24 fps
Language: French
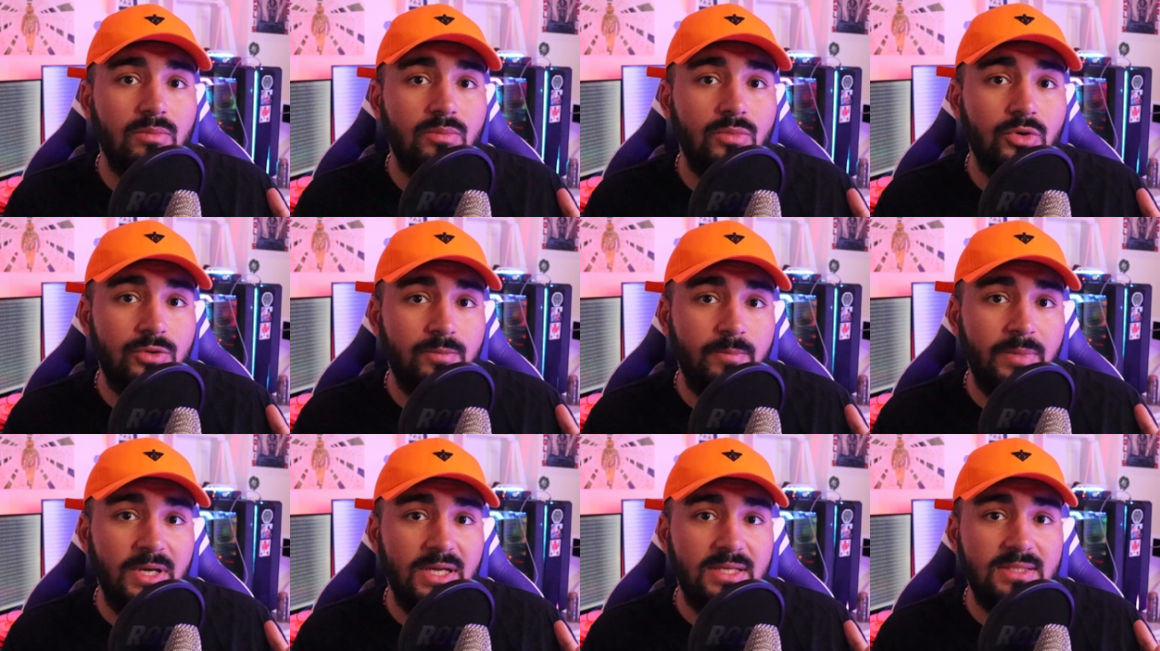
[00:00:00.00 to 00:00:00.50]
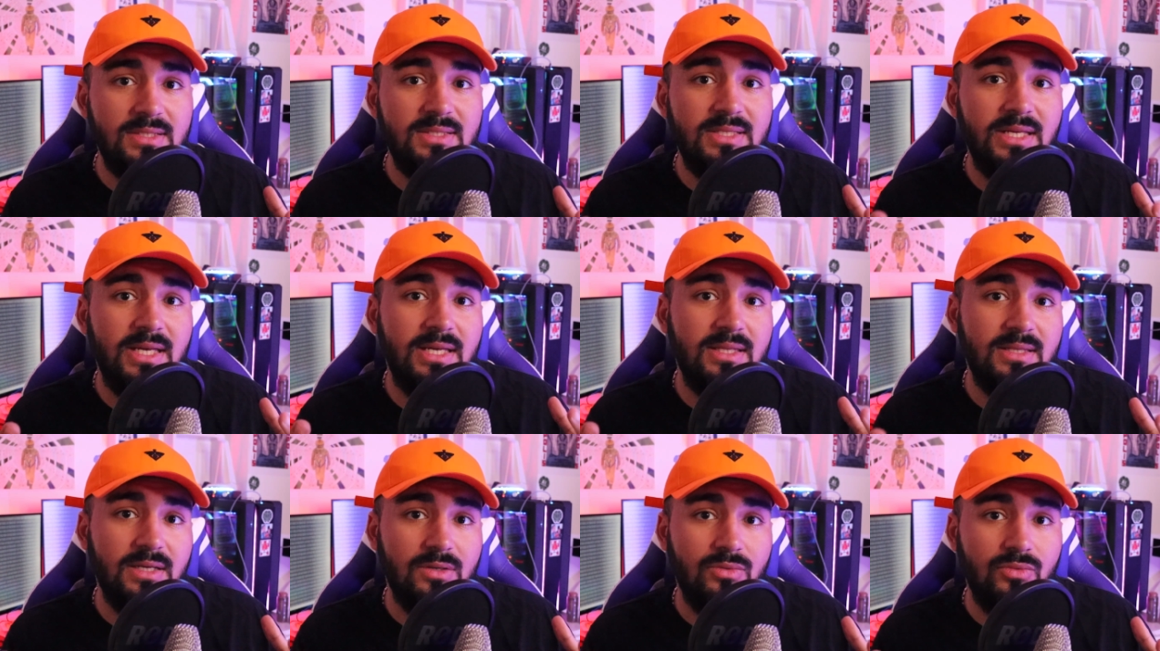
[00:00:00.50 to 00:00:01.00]
mot de passe
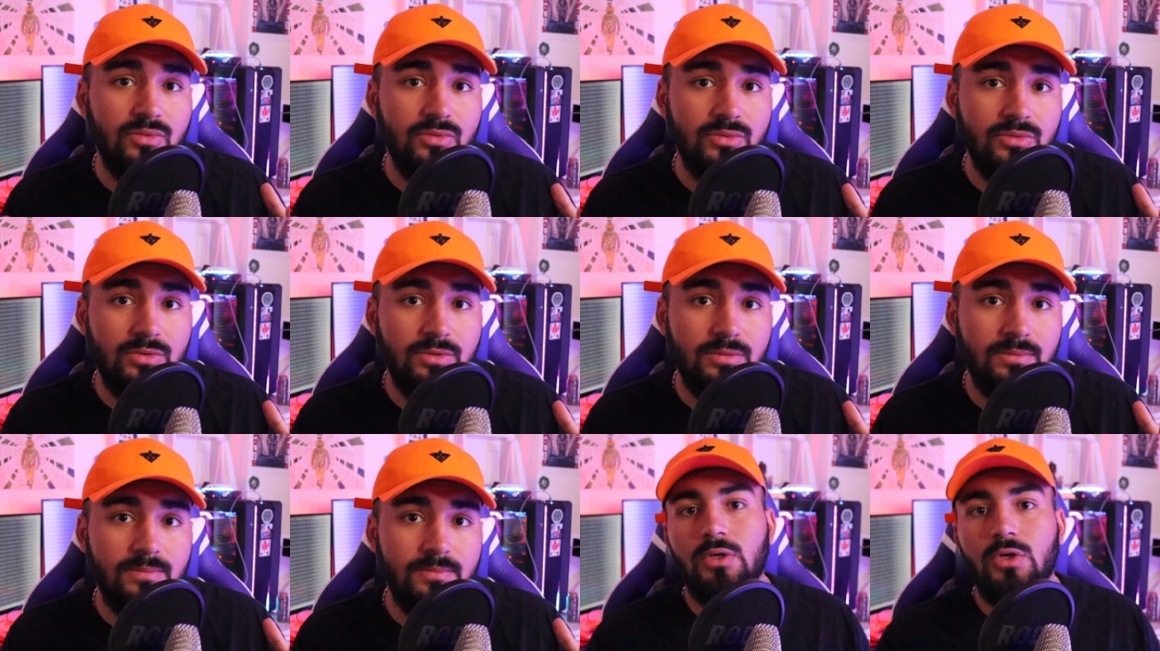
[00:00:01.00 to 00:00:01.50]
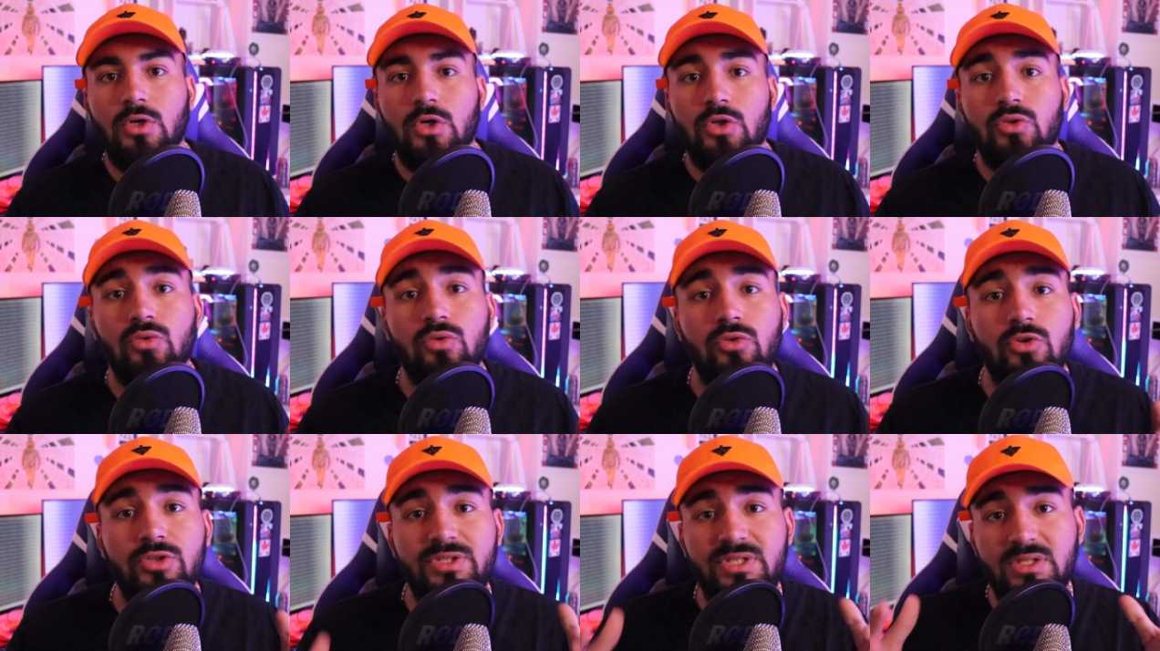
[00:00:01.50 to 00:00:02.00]
et d'un compte.
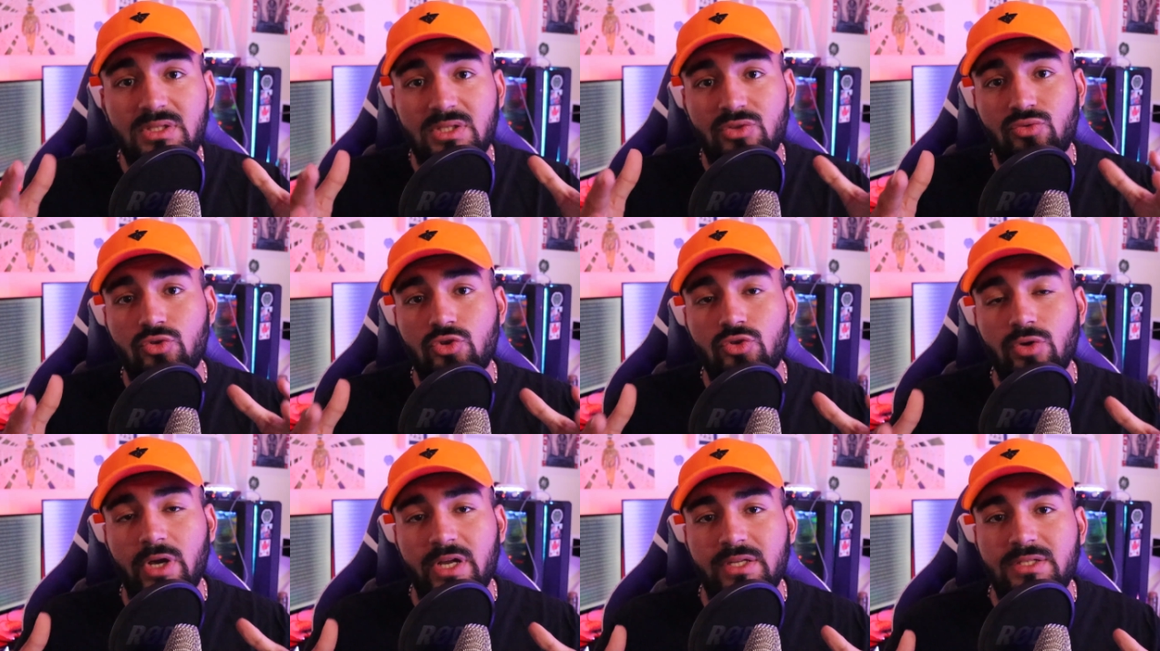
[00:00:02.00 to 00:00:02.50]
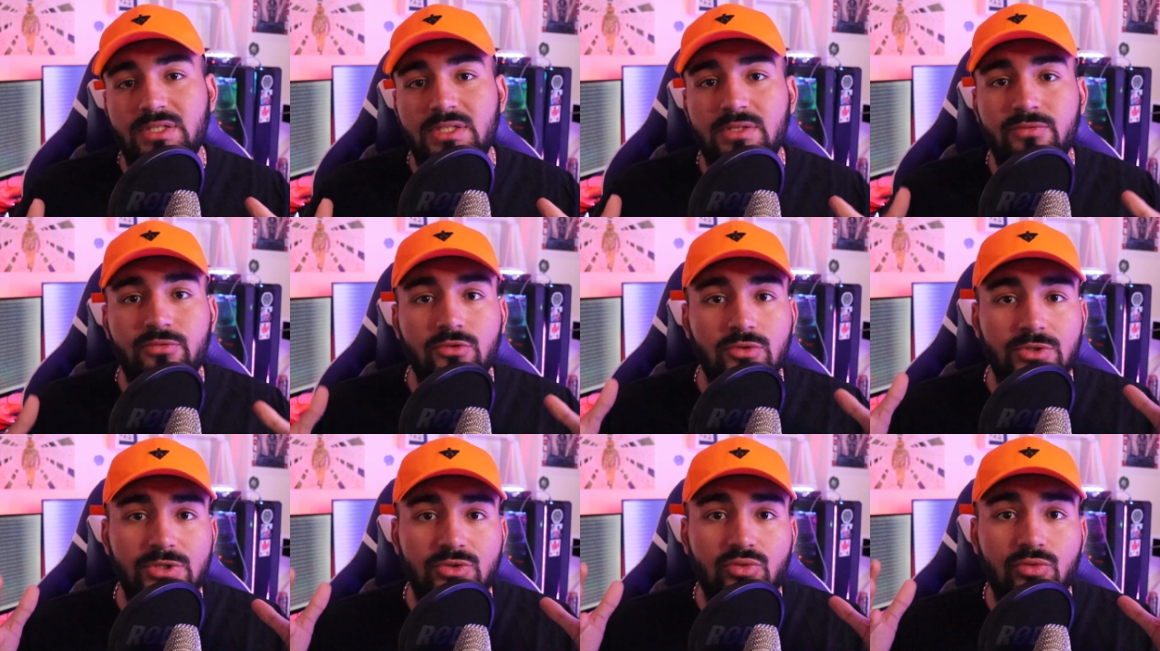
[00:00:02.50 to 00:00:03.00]
Donc le site est toujours
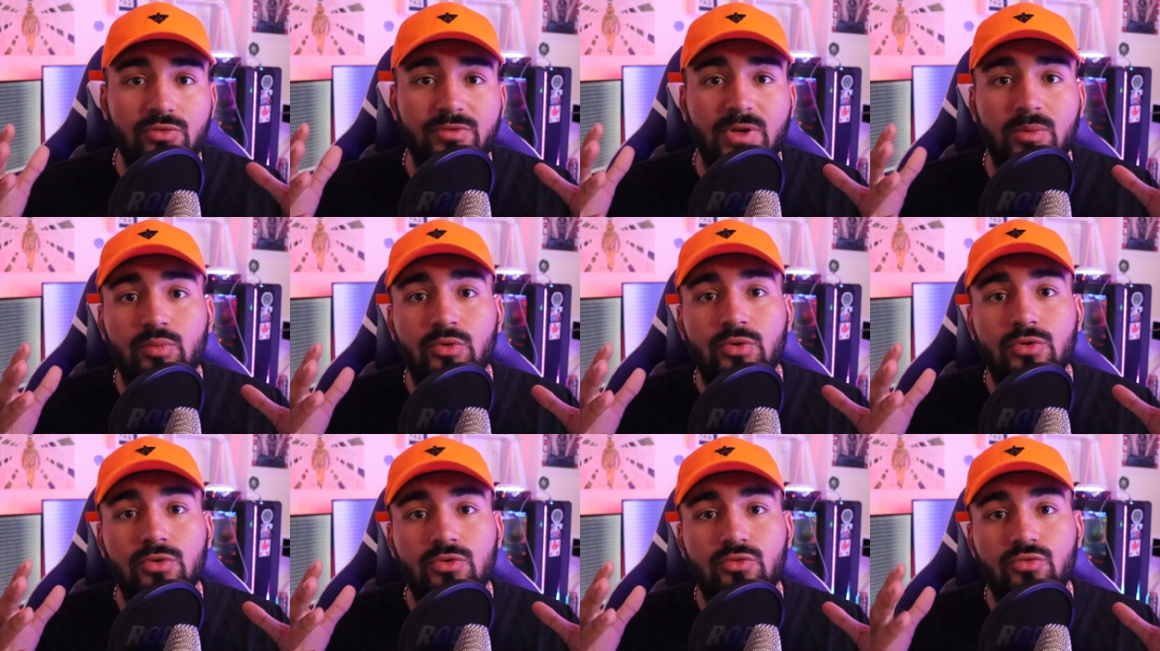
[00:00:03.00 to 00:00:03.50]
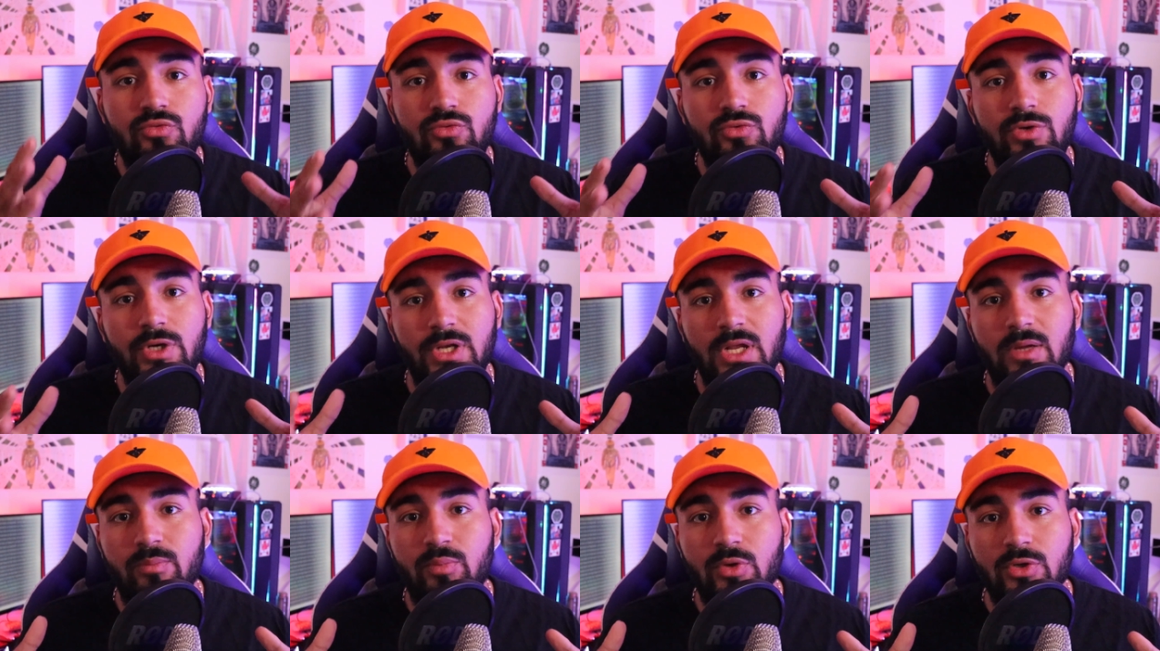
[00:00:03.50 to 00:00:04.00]
actif, on y trouve un peu tout
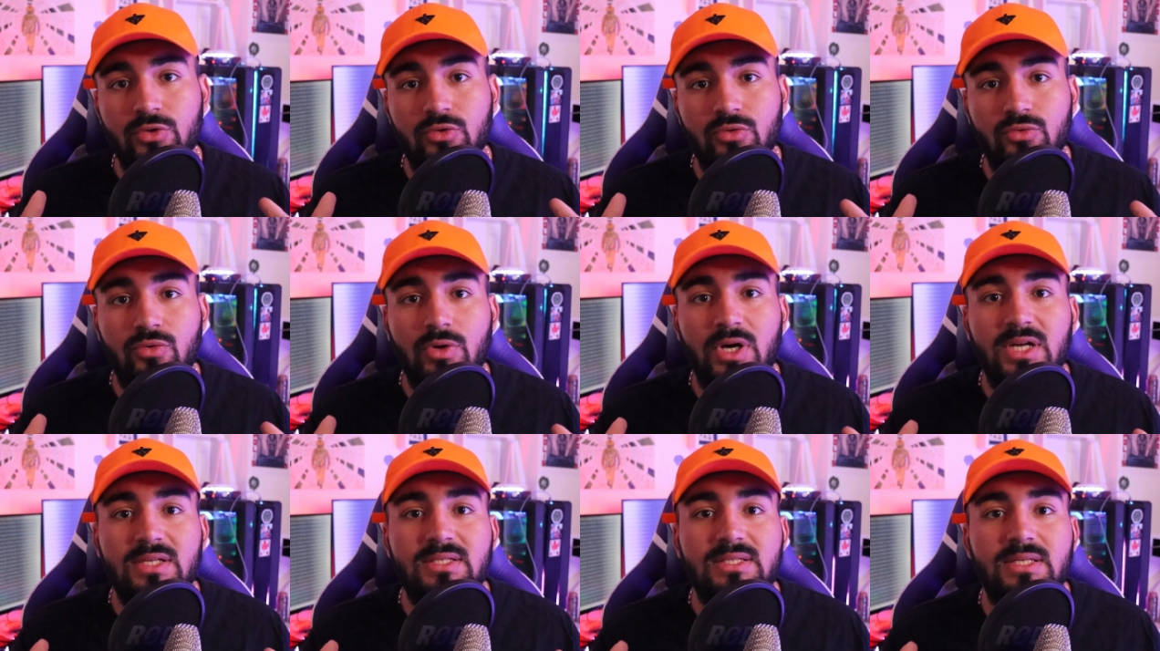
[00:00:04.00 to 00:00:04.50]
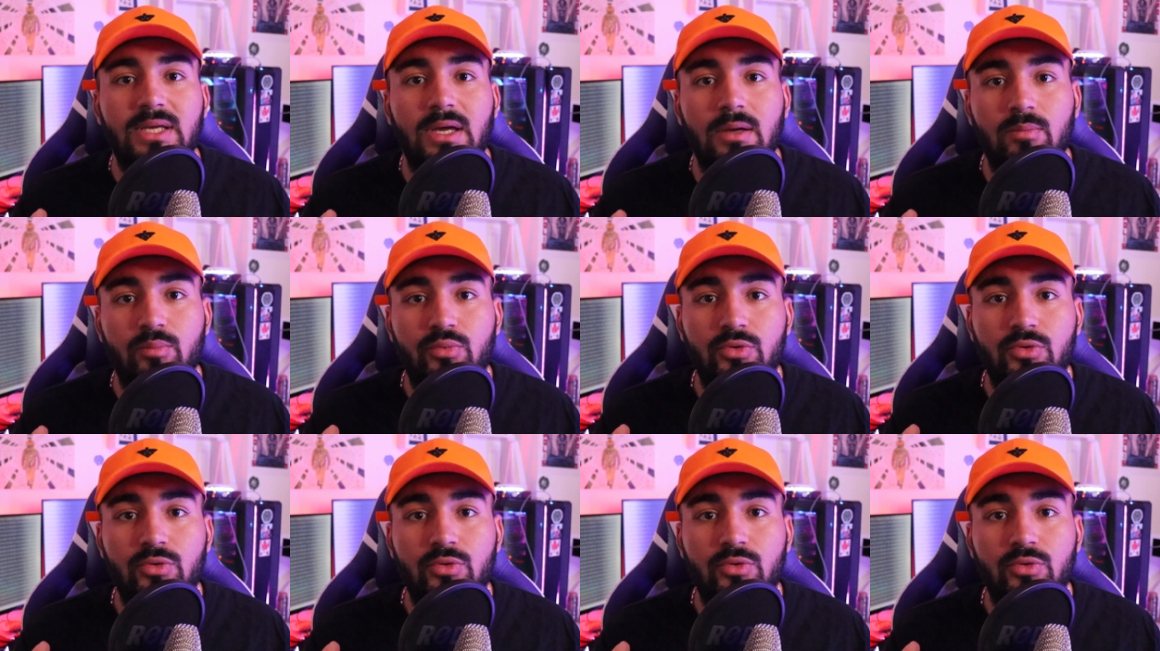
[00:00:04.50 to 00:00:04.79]
et n'importe quoi, c'est un